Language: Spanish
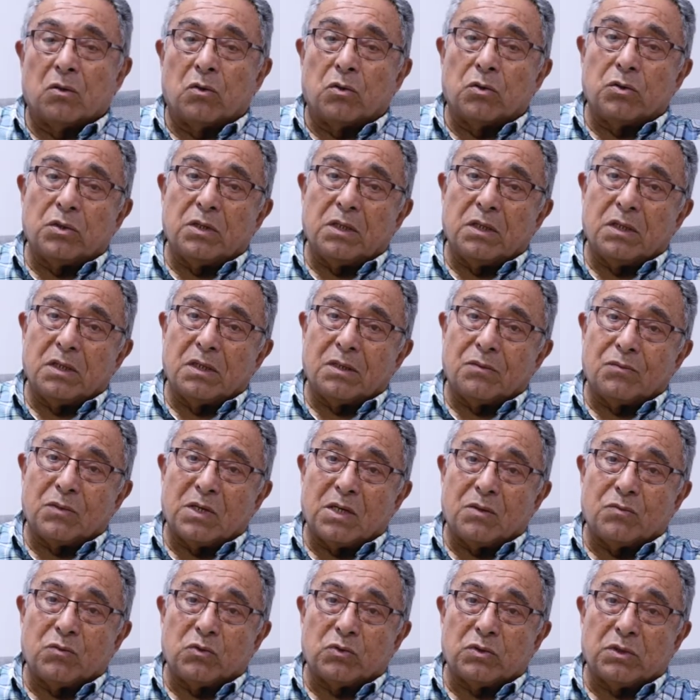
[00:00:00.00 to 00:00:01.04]
Hoy día
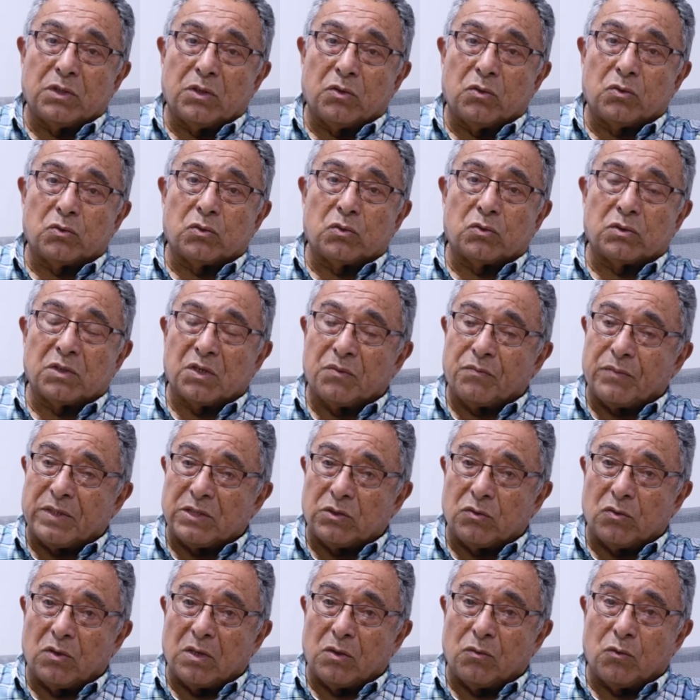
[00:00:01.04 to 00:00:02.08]
hablamos de otros
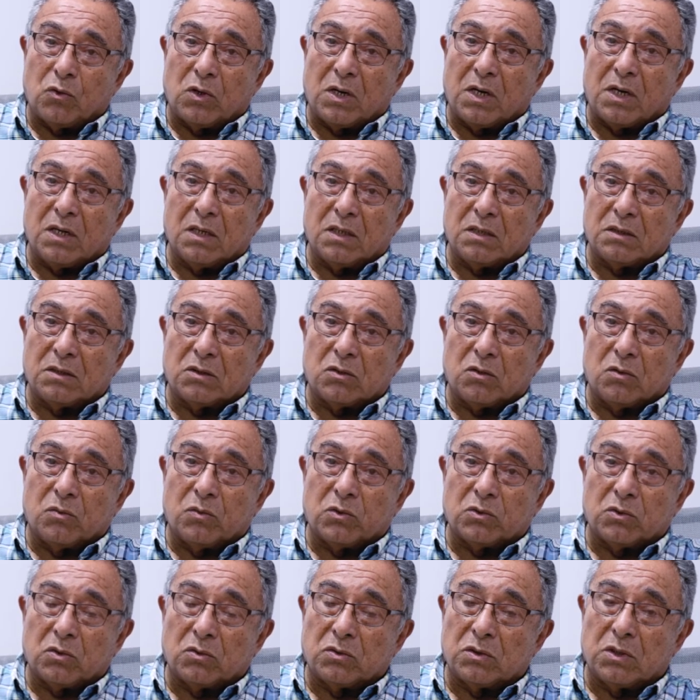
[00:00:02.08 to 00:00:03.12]
espacios laborales
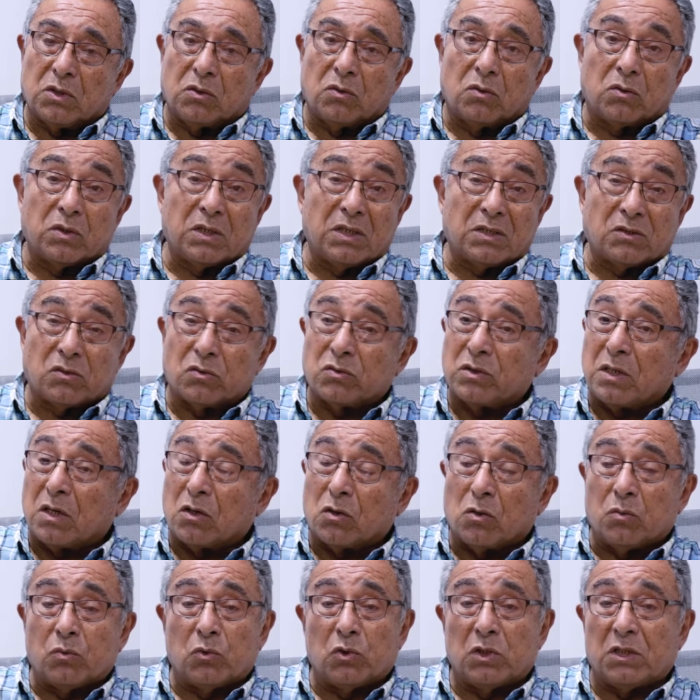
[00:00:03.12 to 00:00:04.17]
como son psicología
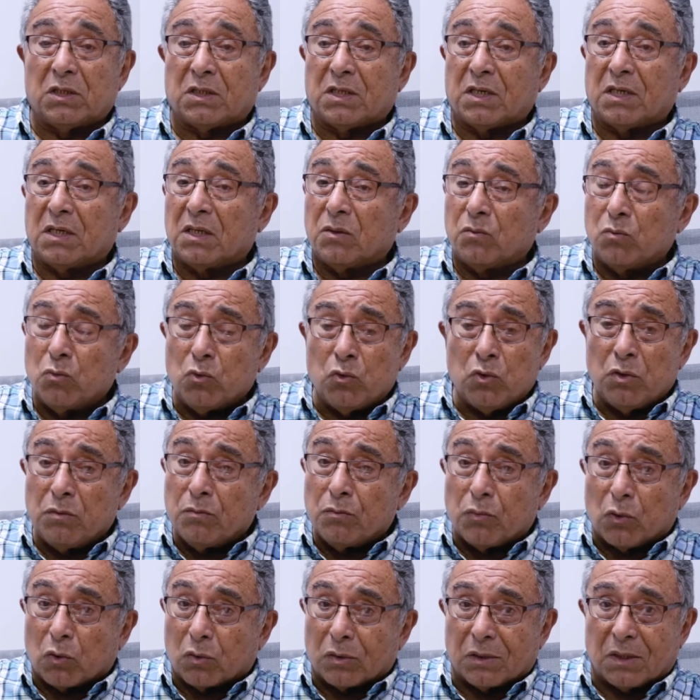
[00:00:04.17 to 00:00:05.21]
social comunitaria, muy
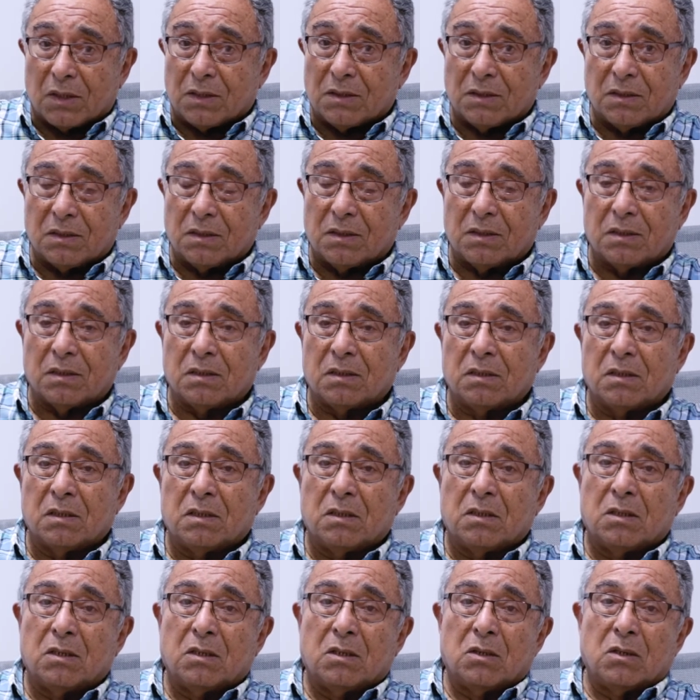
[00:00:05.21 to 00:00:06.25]
importante,
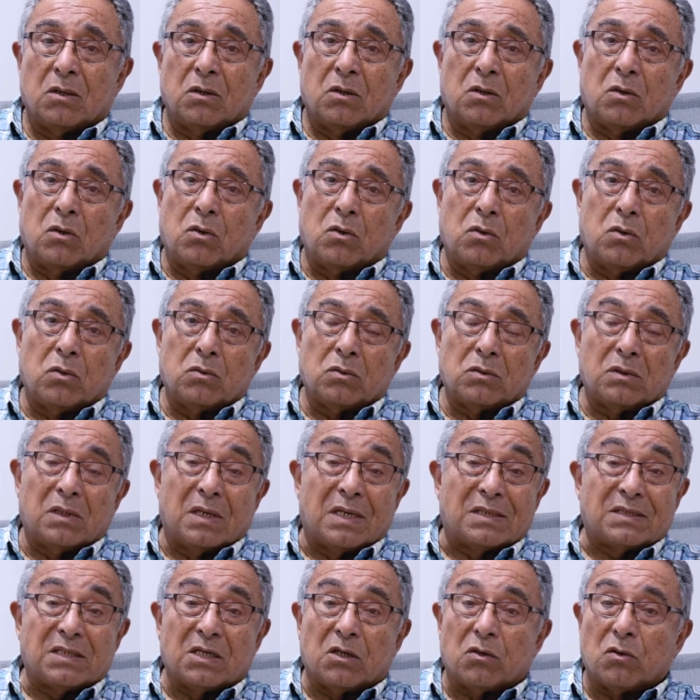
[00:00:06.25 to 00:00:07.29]
o
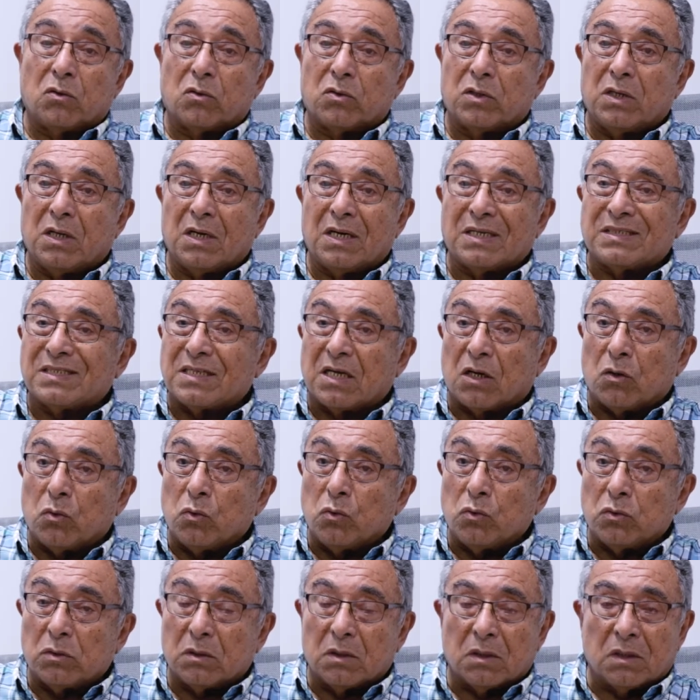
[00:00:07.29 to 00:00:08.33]
la psicología de la
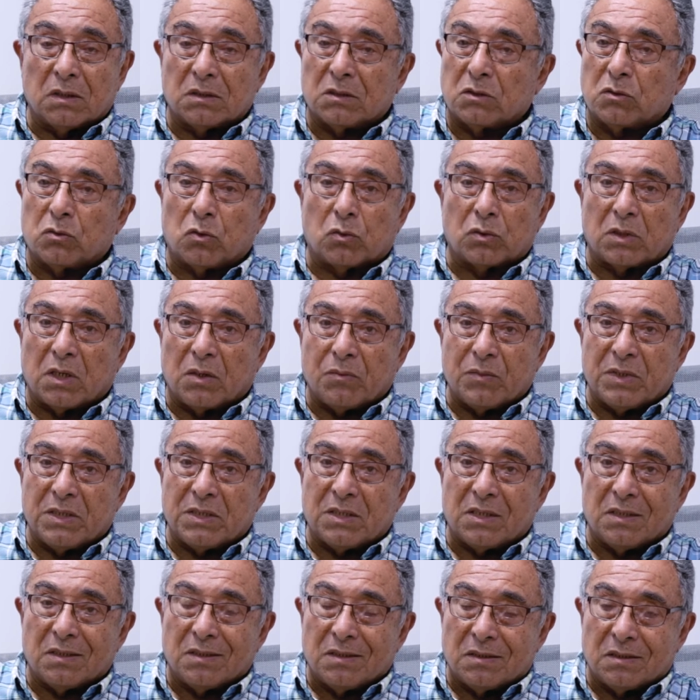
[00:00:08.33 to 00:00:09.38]
salud, que es
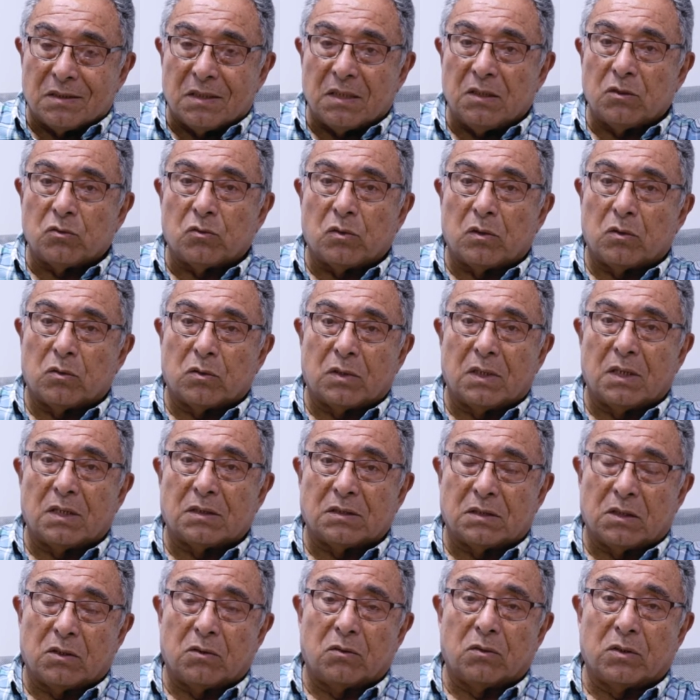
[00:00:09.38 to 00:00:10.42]
totalmente distinto a lo que es
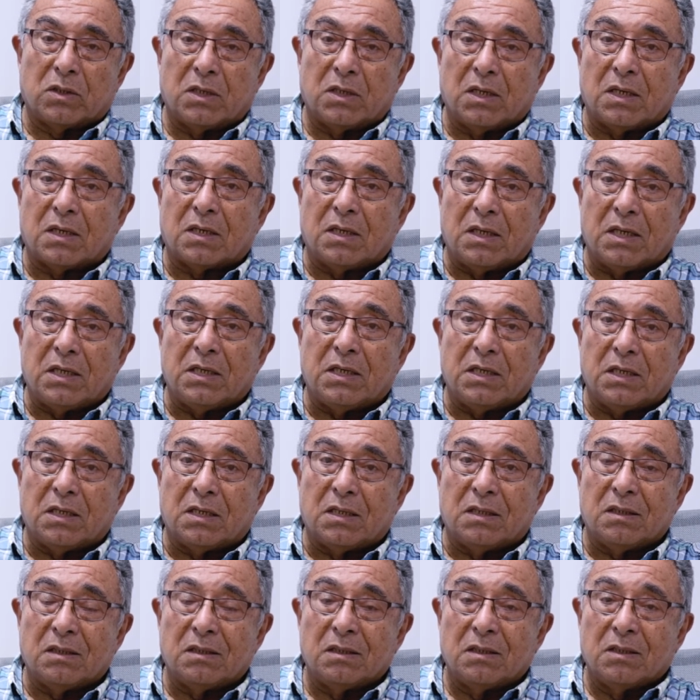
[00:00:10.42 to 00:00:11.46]
la psicología
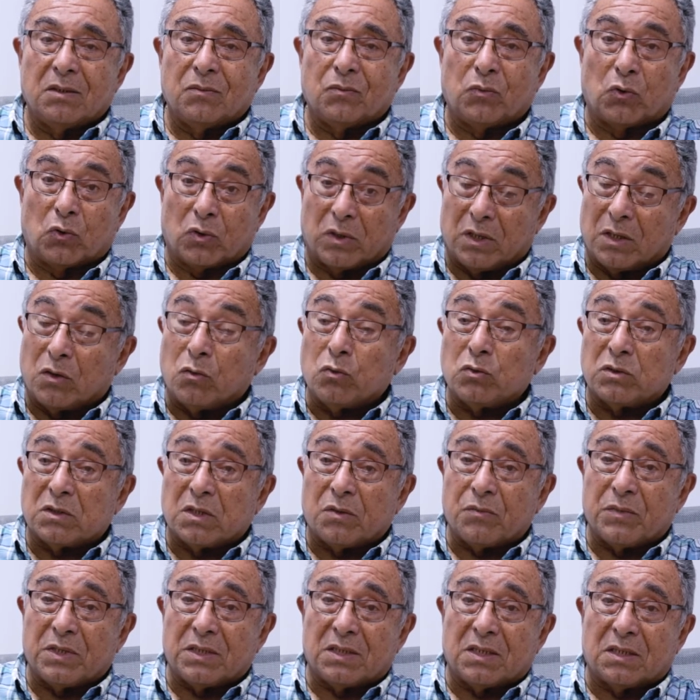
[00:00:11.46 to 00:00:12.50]
clínica, porque
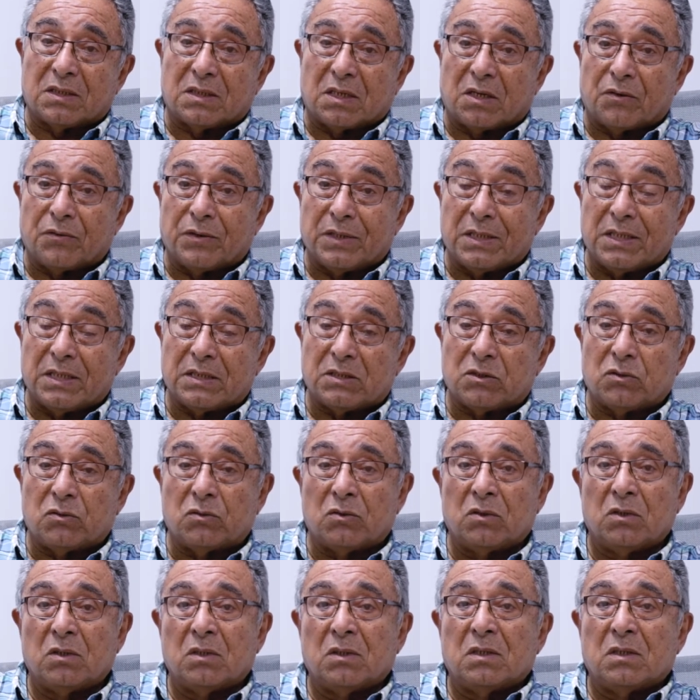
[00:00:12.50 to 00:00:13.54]
justamente a través de eso
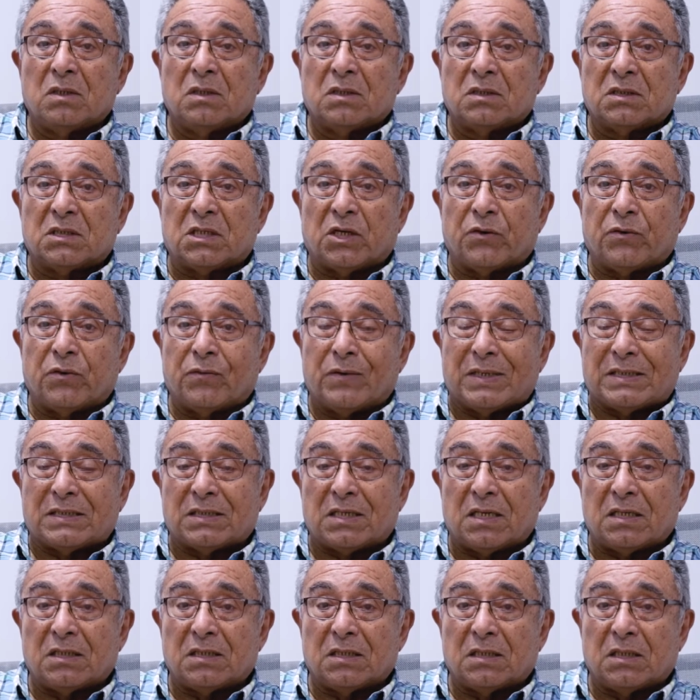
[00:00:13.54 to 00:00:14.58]
se ve
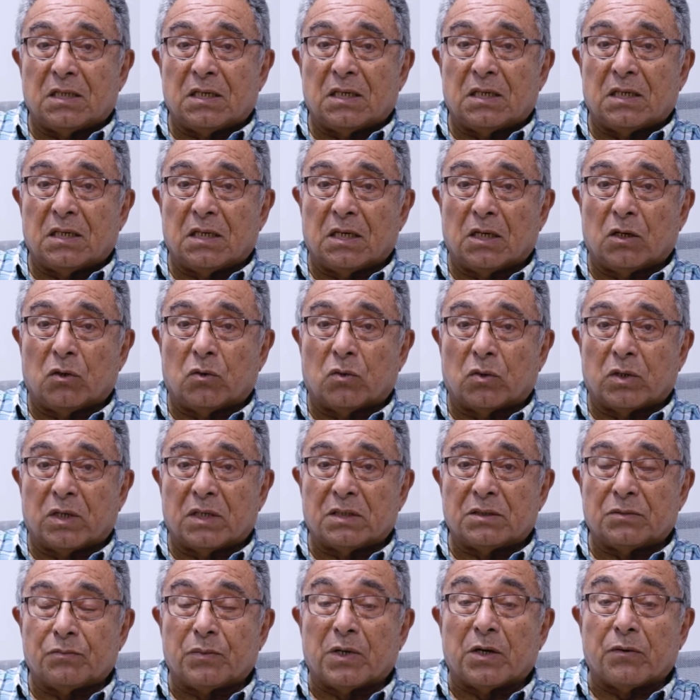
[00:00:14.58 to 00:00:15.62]
bastante en lo que
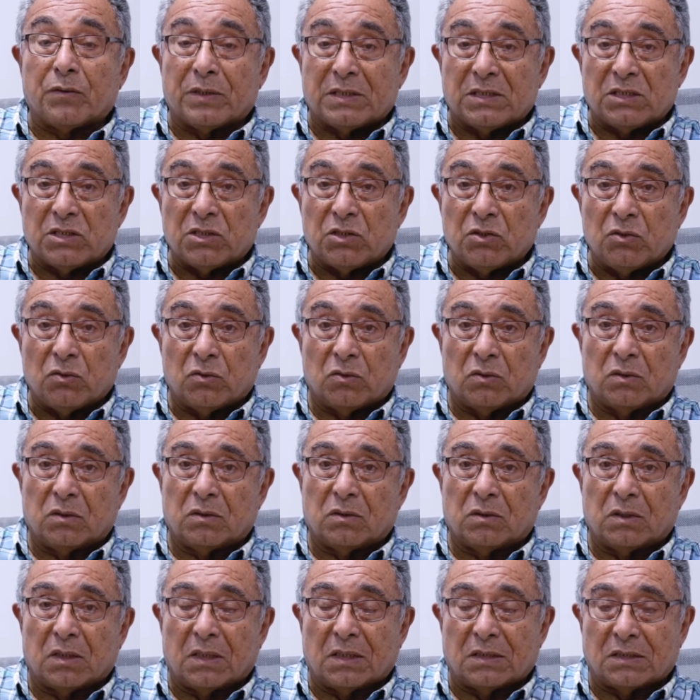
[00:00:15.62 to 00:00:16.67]
es prevención
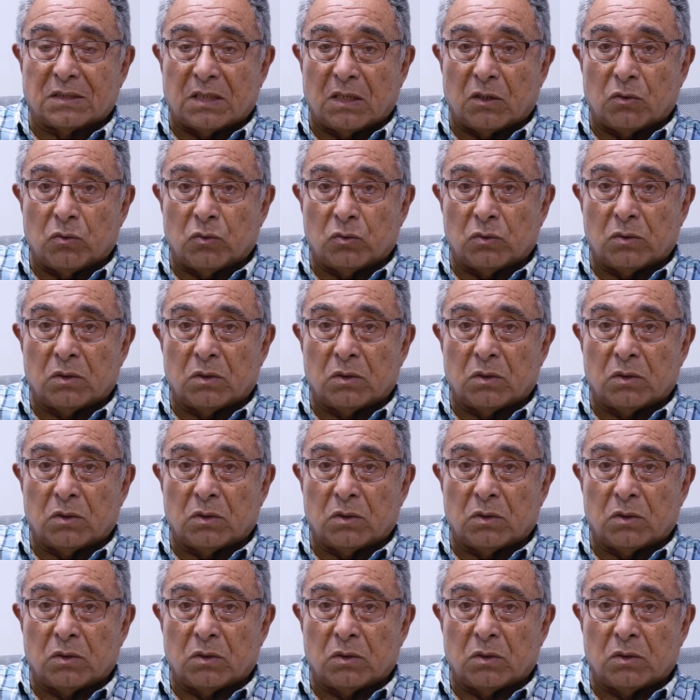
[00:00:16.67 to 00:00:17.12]
en la salud.